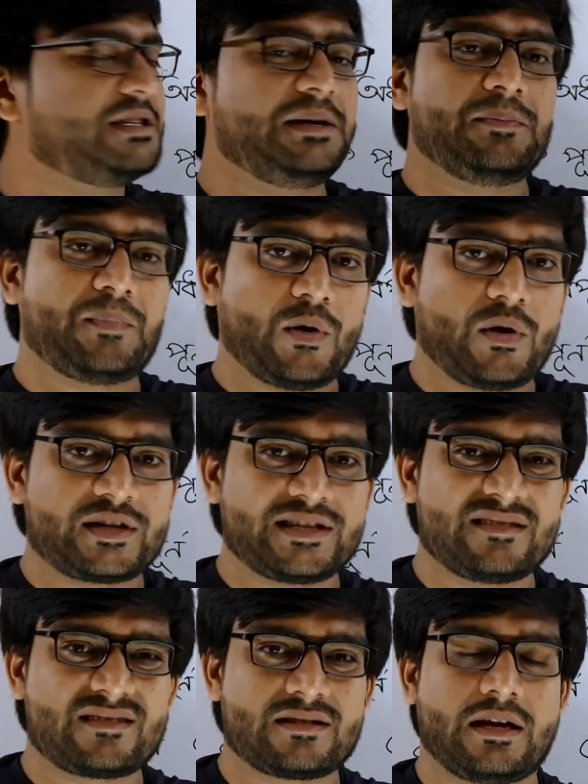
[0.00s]
বেশি
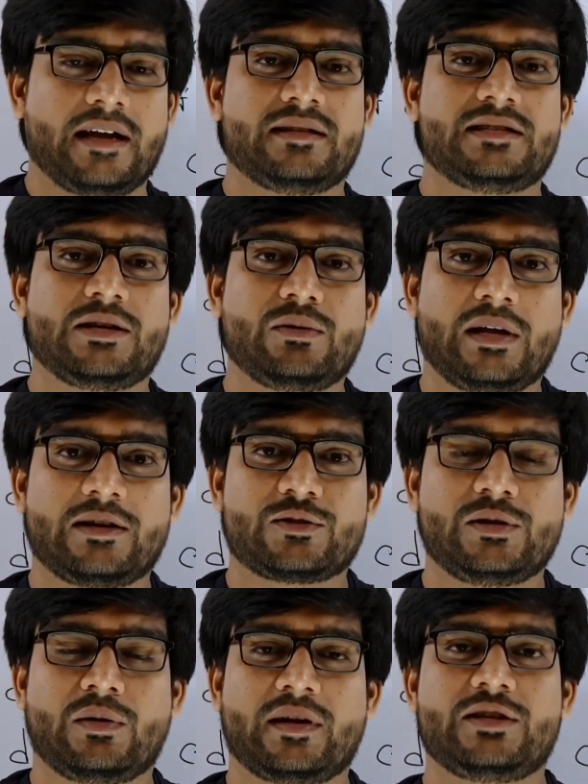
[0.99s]
ইম্পর্ট্যান্ট অ্যান্ড যেগুলো
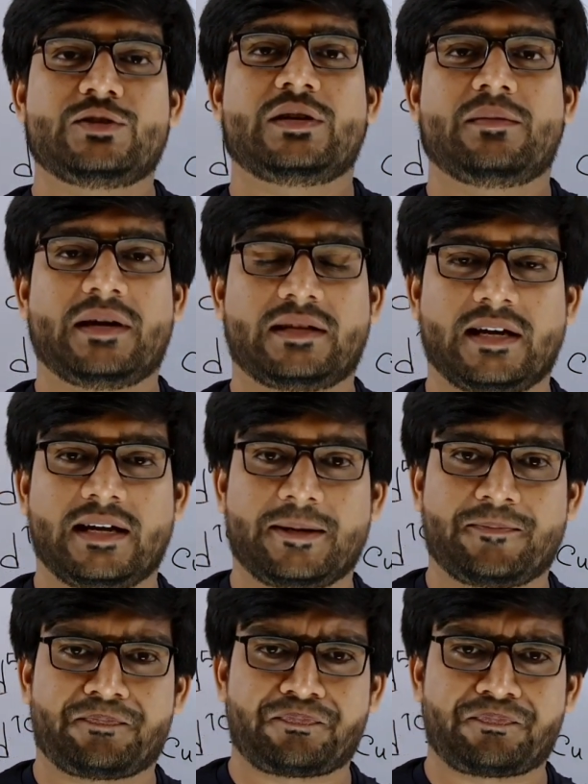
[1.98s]
আসলে অনেকজনের মাথায়